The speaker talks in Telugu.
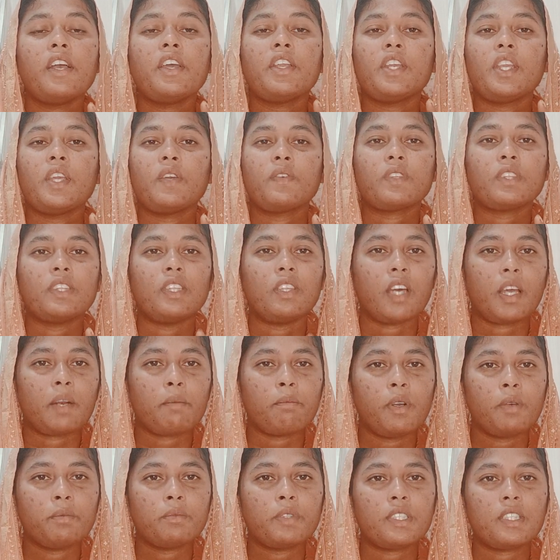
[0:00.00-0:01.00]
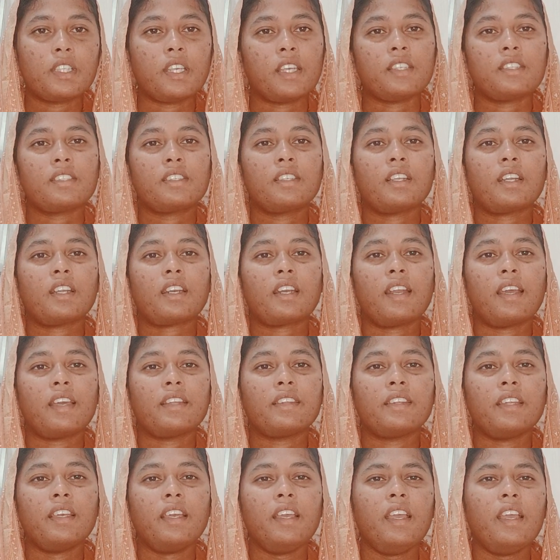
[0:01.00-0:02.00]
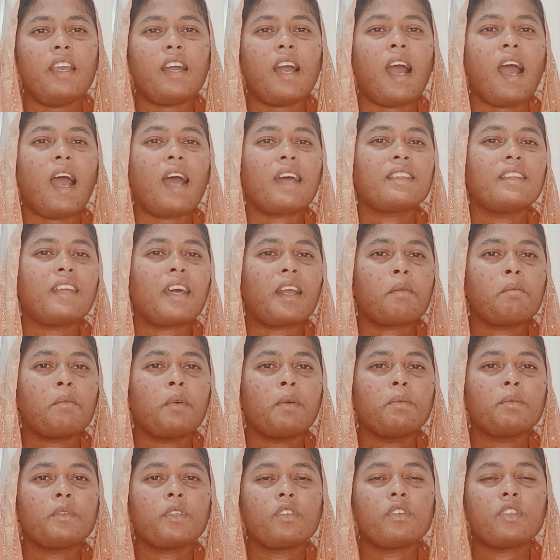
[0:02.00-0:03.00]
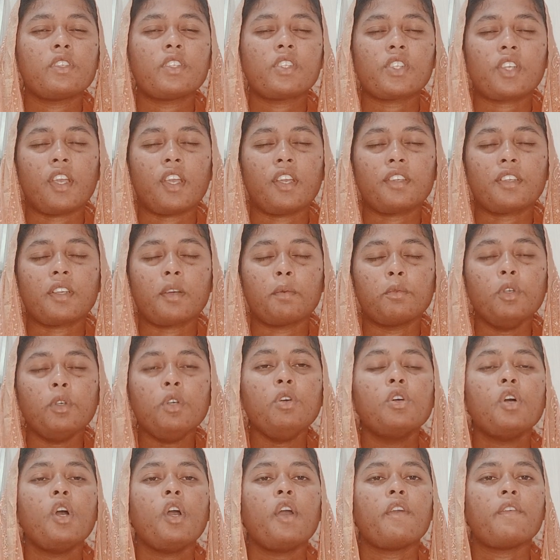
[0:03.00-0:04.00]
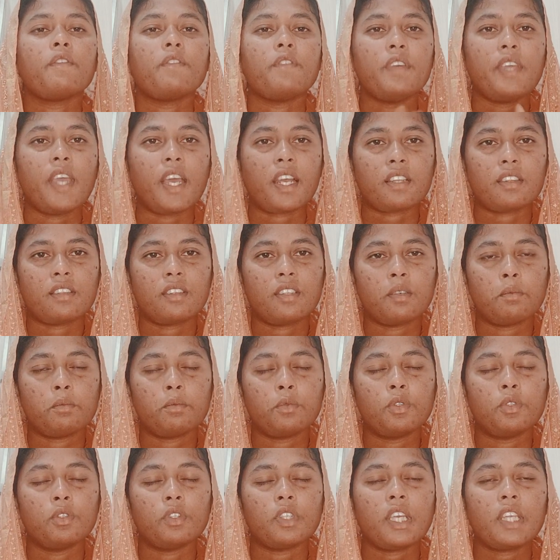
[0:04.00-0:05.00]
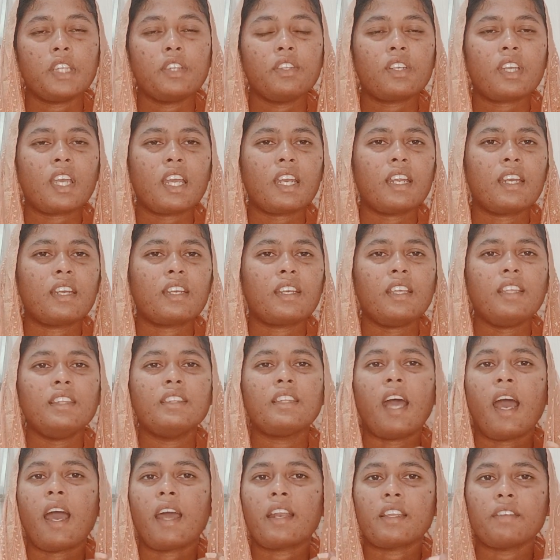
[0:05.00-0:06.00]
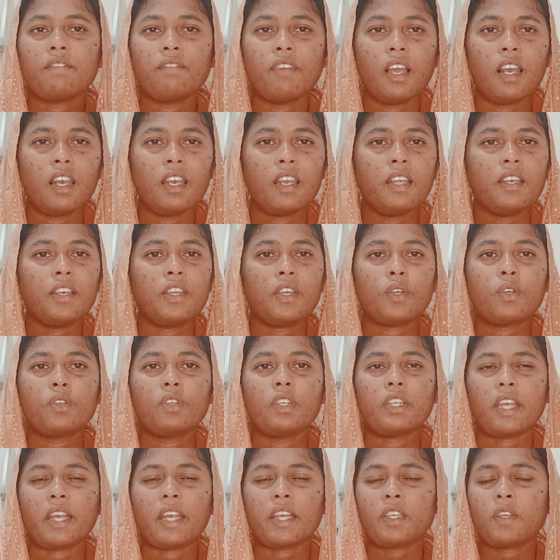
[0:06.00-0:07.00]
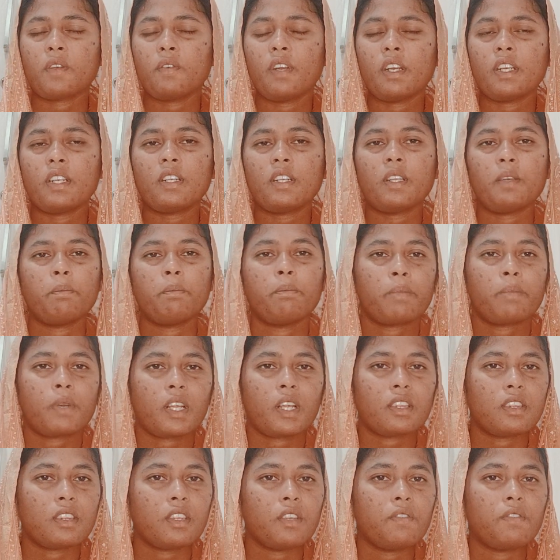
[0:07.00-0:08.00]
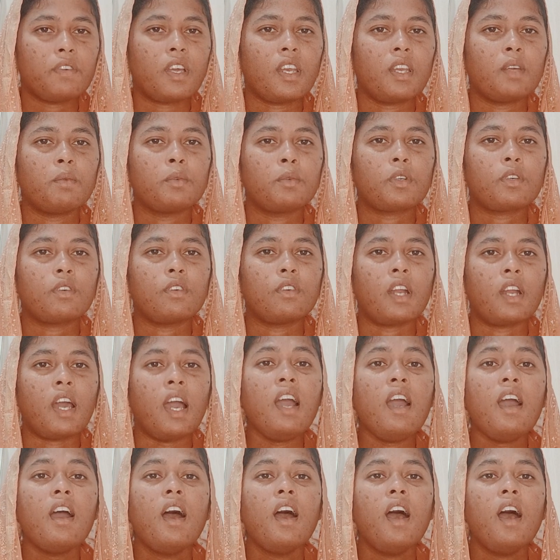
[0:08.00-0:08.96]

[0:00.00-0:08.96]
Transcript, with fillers: నీవు ధర్మం చేసినట్లయితే ఆ ధర్మం నువ్వు చేయటము వ్యర్థము ఎందుకనంటే దానివల్ల నీకు ఎటువంటి ప్రతిఫలము కూడా